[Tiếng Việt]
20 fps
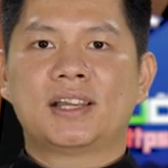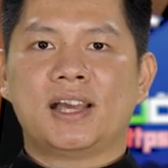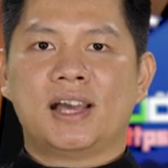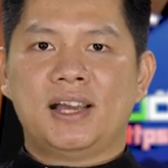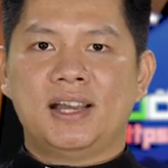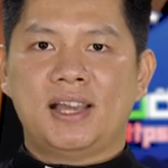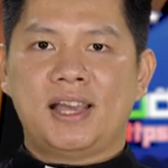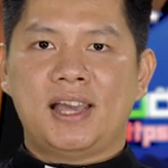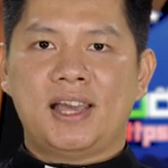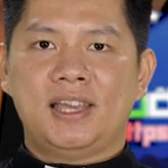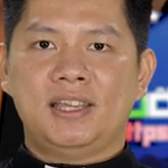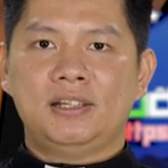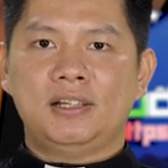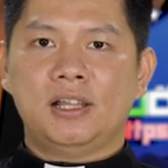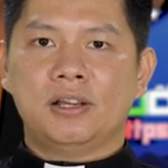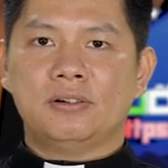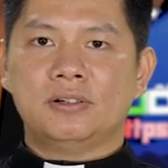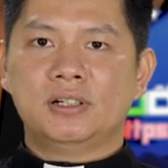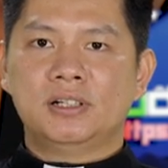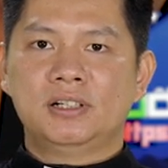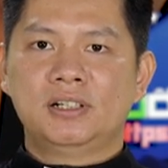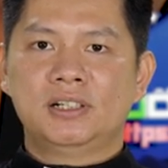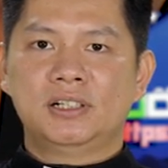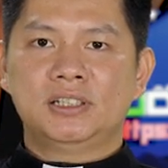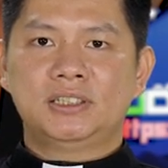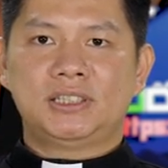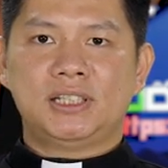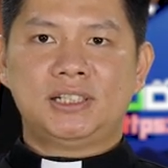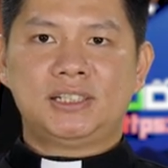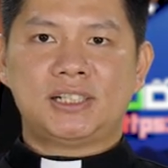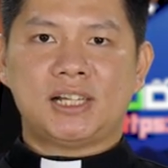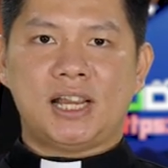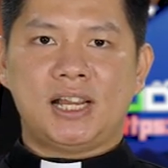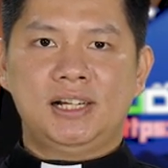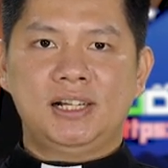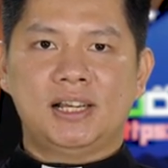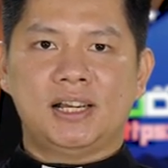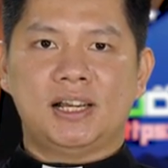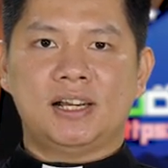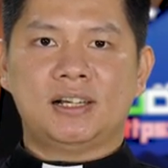Cả hai đều hứa sẽ trả
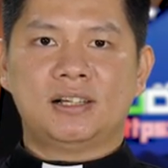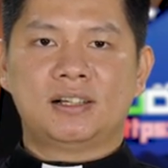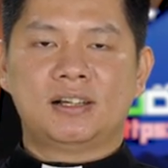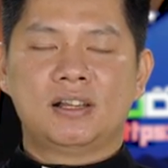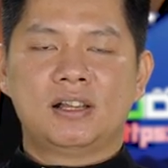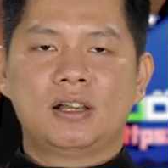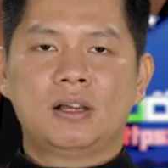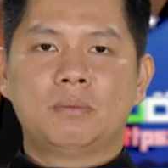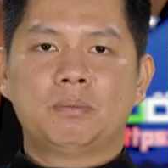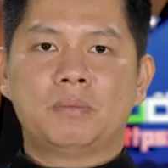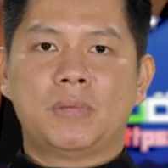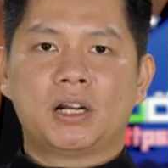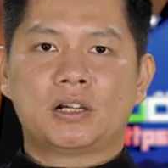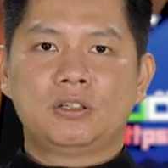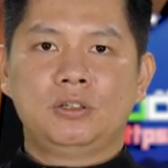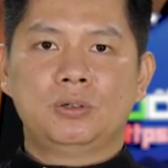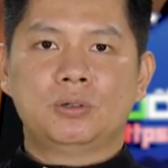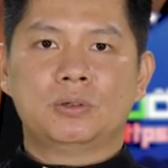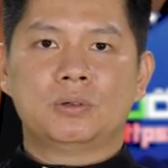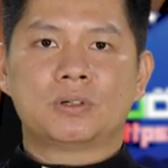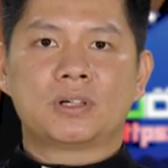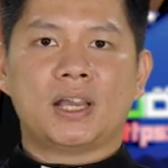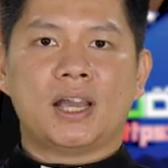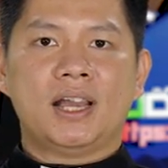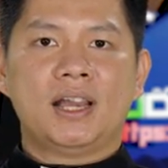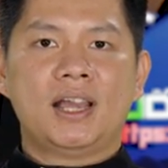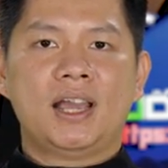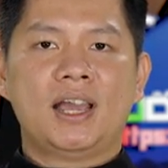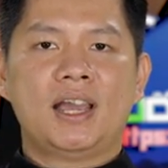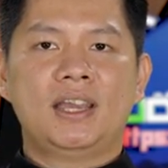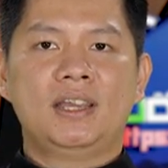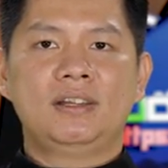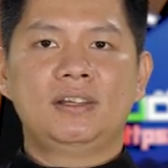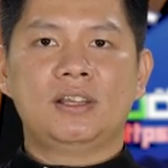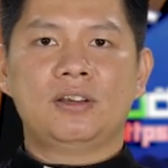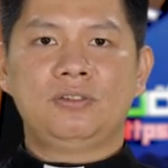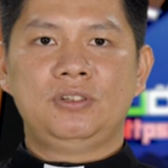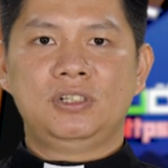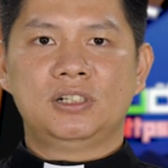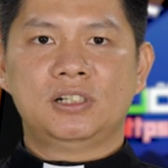nợ, mặc dù cả hai
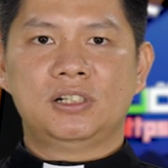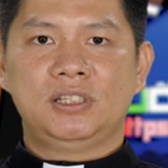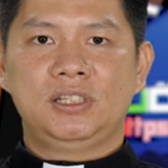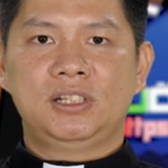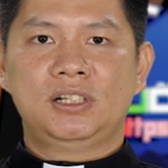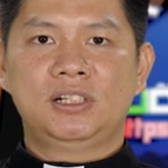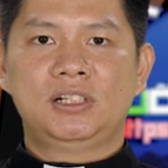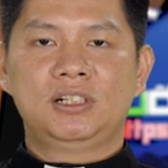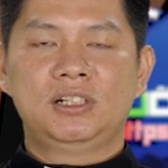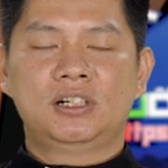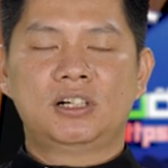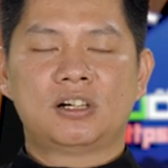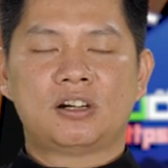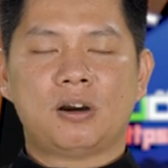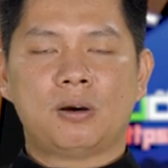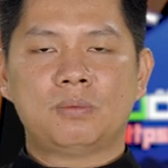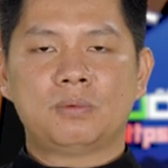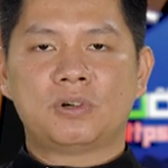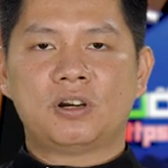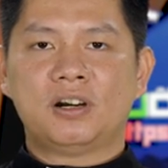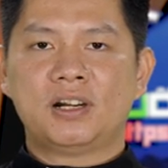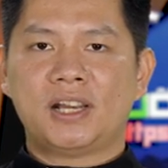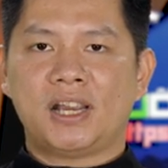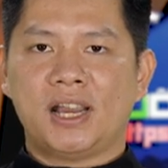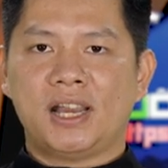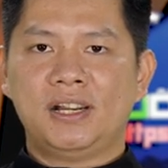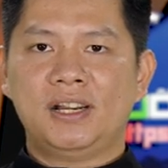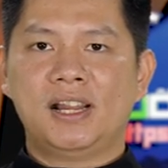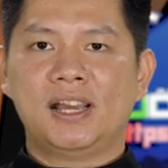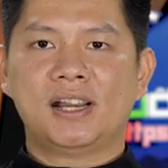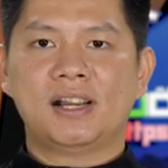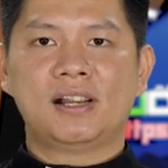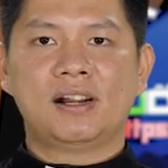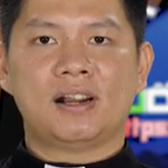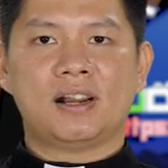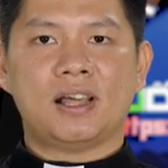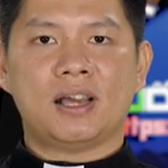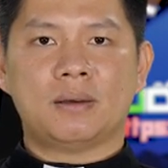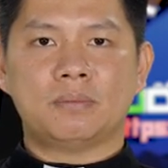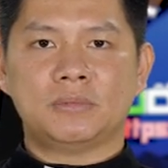đều dường như không có khả
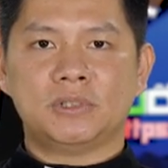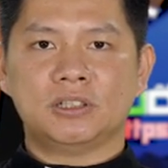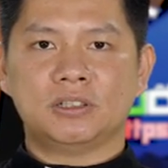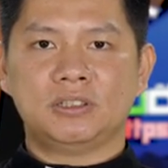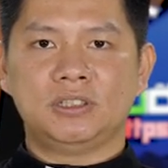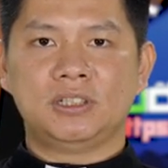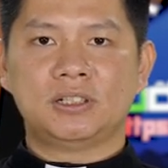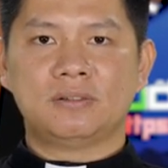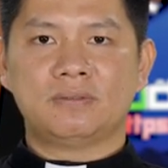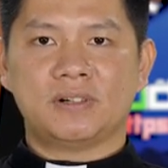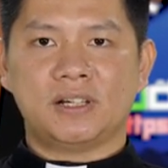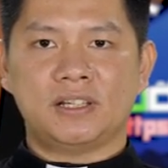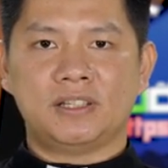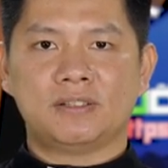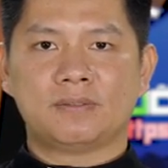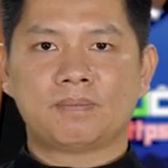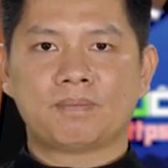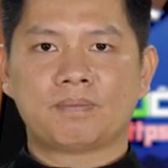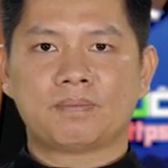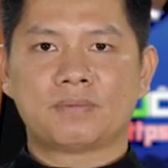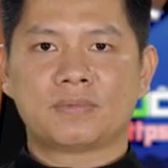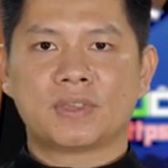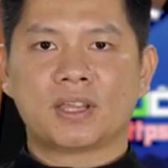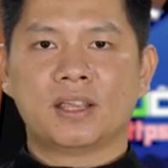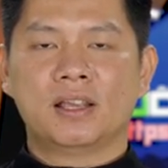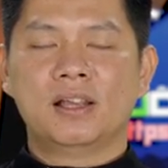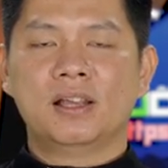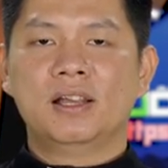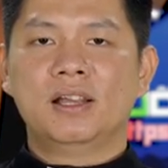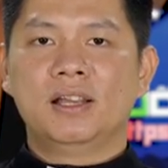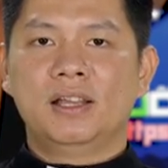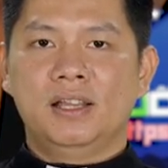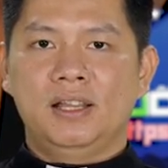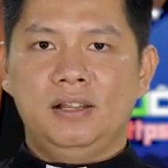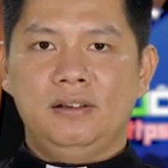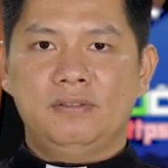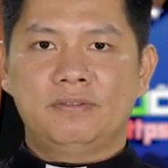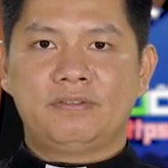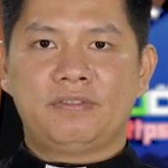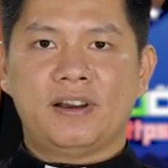năng làm được như vậy.
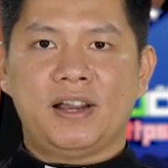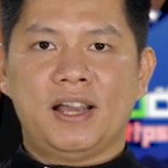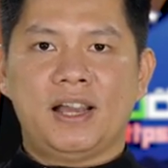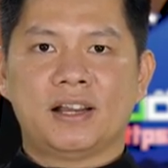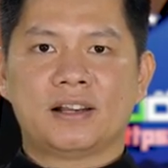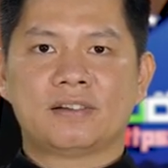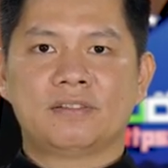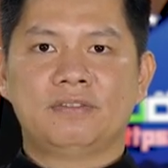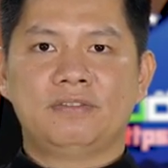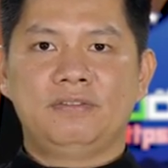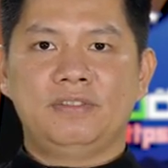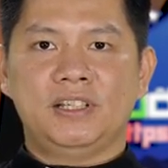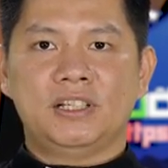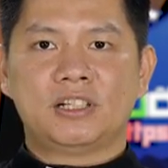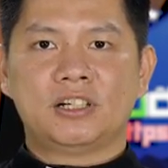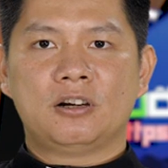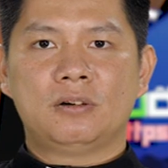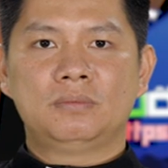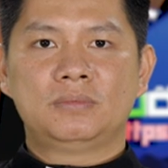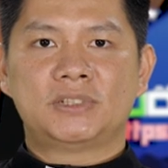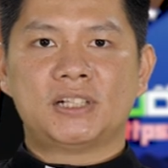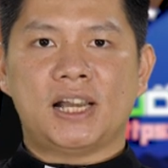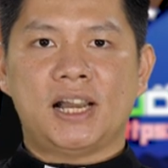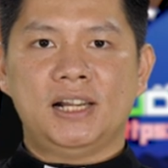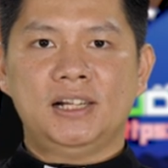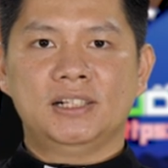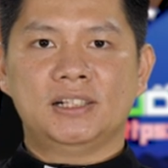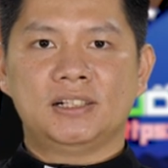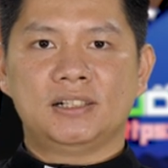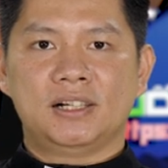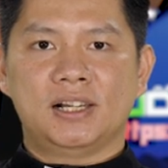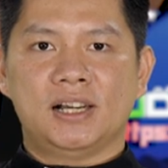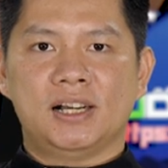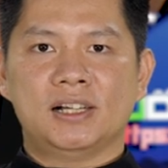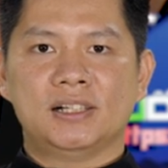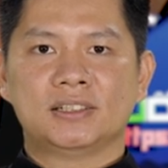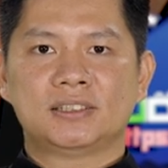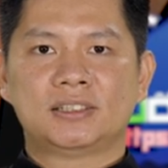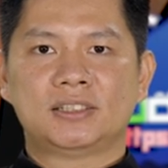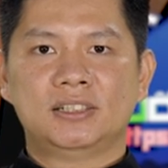Hình phạt vì không trả được
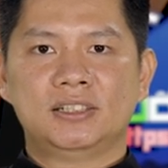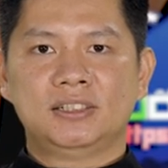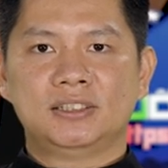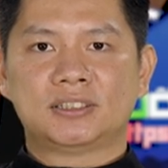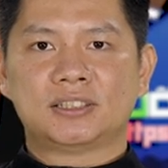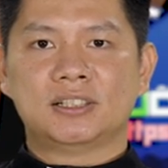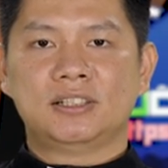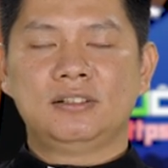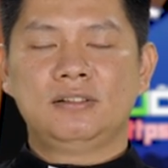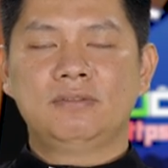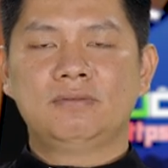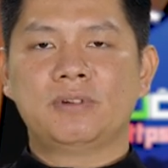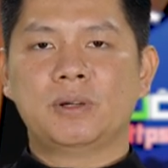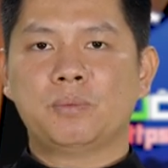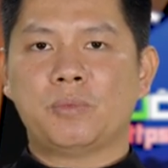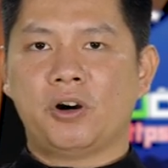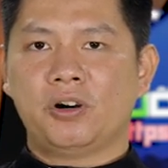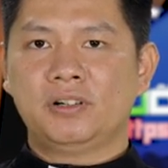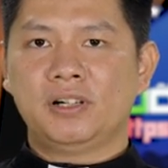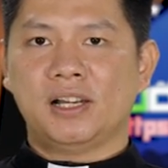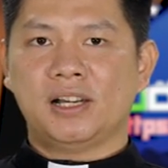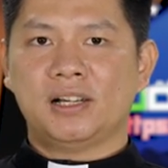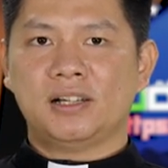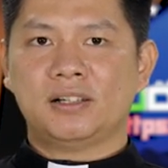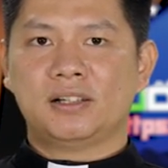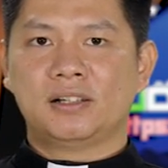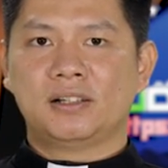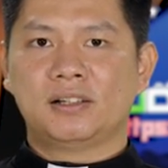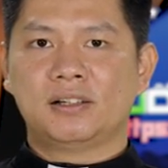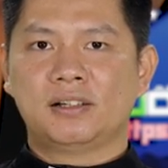nợ tương xứng với món nợ.